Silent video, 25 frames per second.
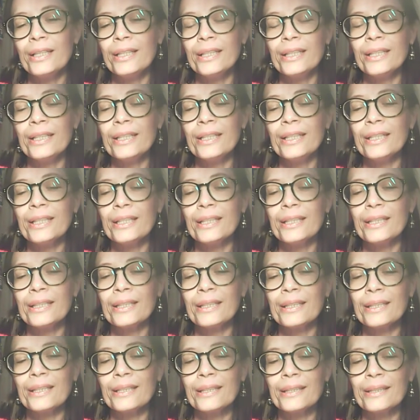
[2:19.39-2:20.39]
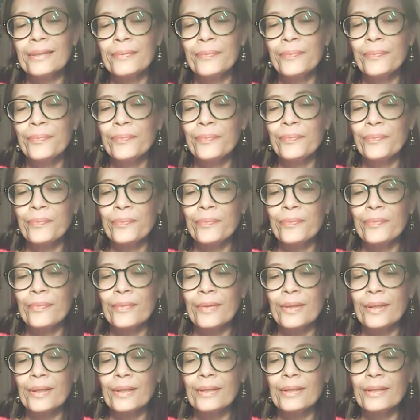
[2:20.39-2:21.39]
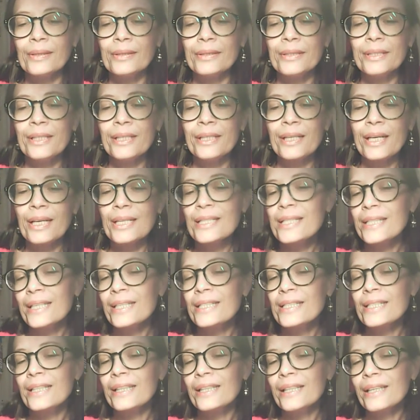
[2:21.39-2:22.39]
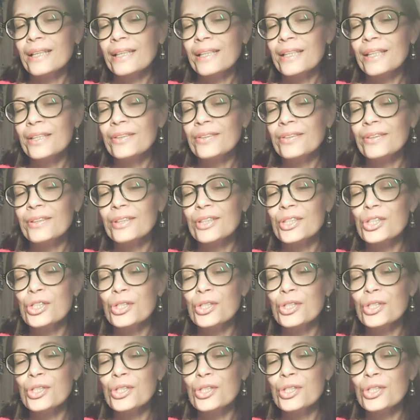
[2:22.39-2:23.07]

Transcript: И э, не раз я затрагивала,